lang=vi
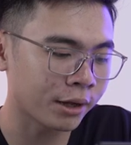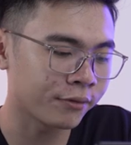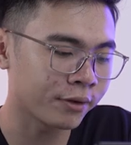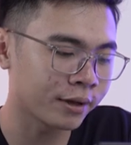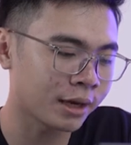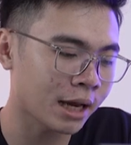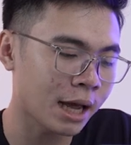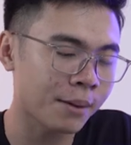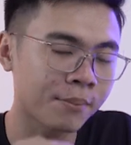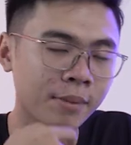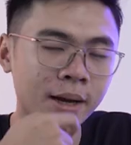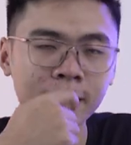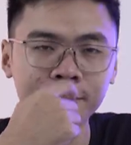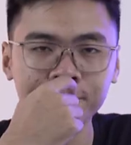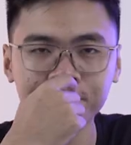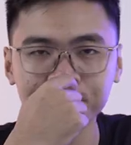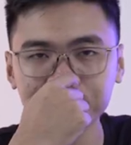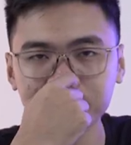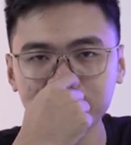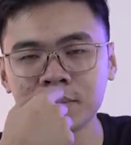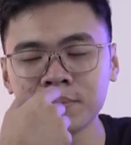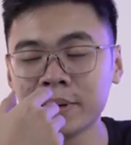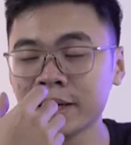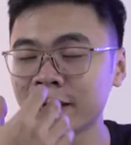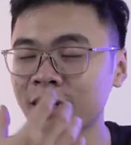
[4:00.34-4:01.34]
ở Việt Nam ạ?
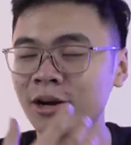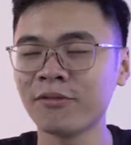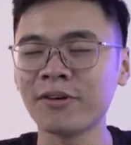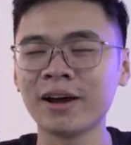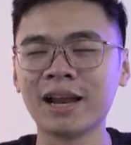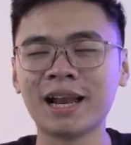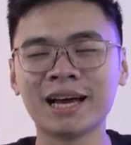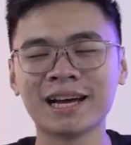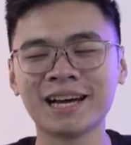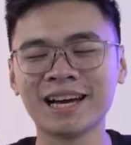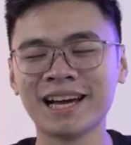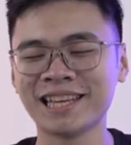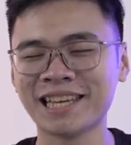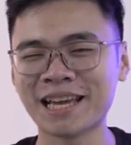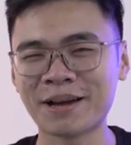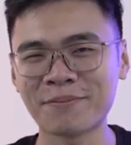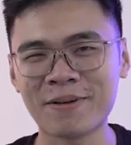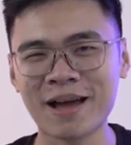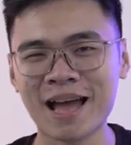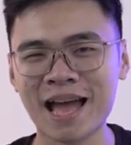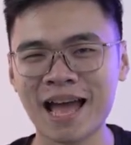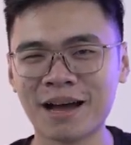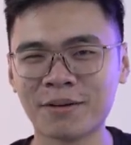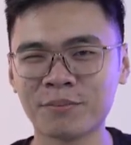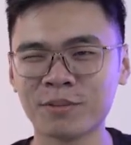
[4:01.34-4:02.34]
Mình không phải là người nhập
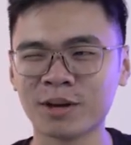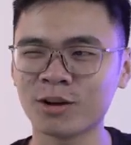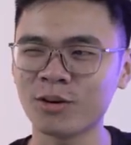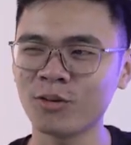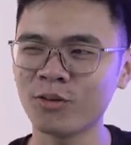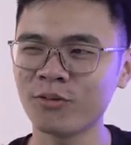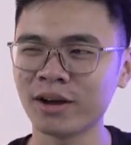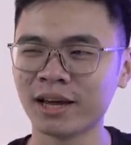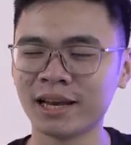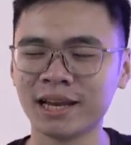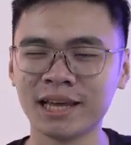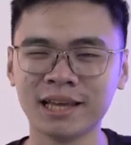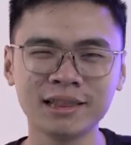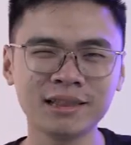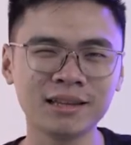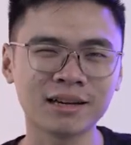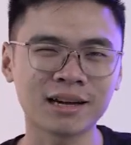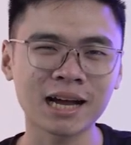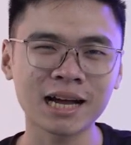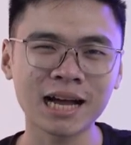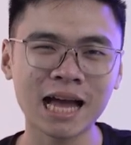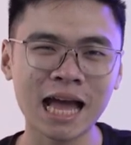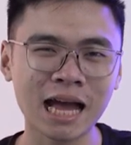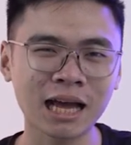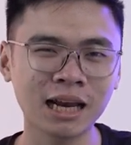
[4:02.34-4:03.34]
hàng, mình không phải đến từ
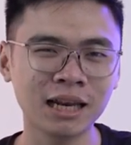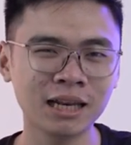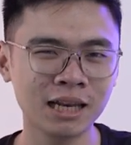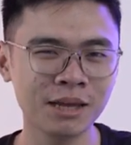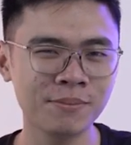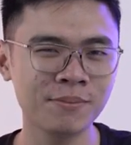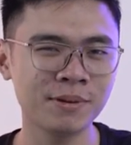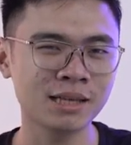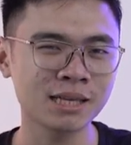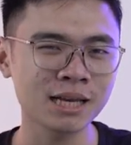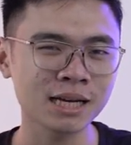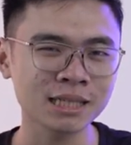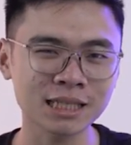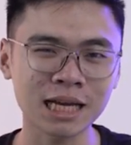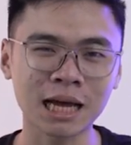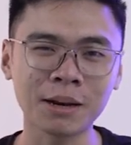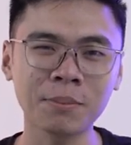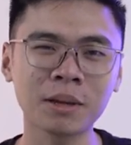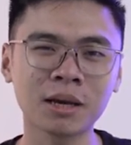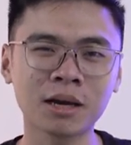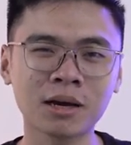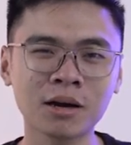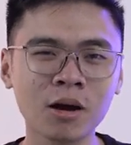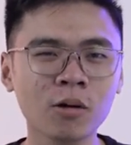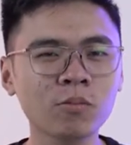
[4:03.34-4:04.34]
các hãng, nên mình chắc chắn
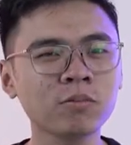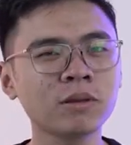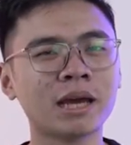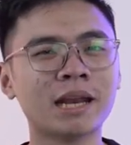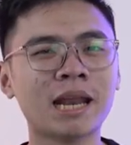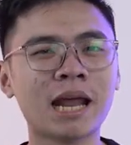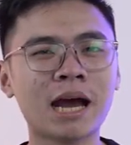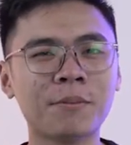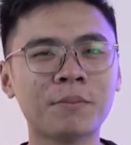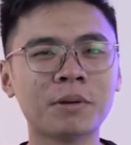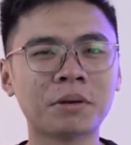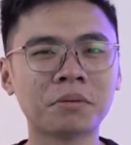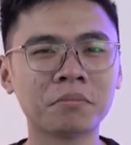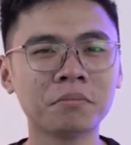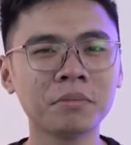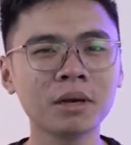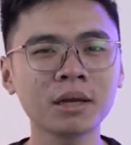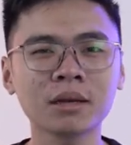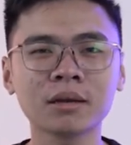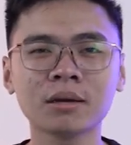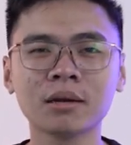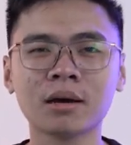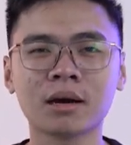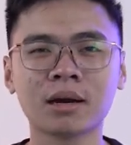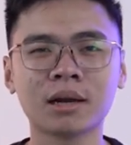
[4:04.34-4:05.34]
mình không thể nào mình
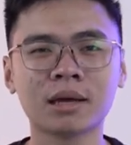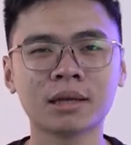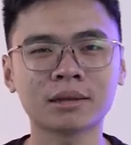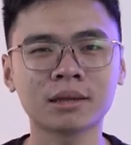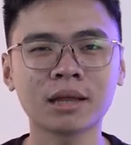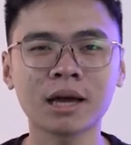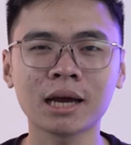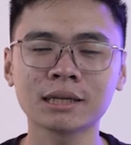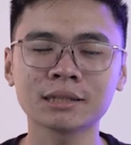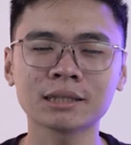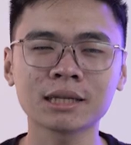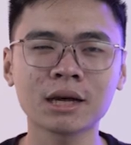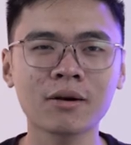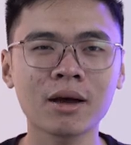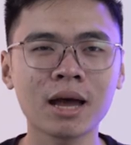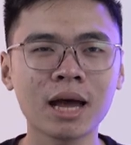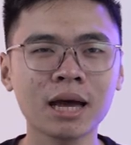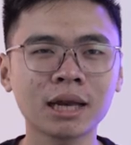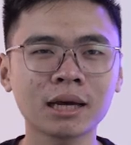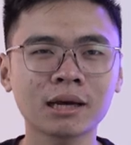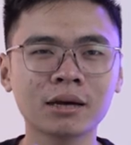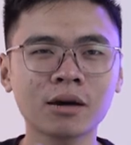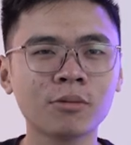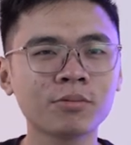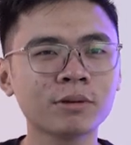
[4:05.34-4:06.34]
biết được là tại sao hãng
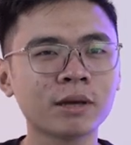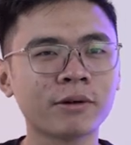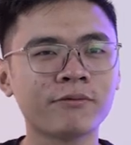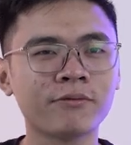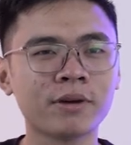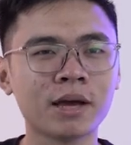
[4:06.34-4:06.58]
lại không nhập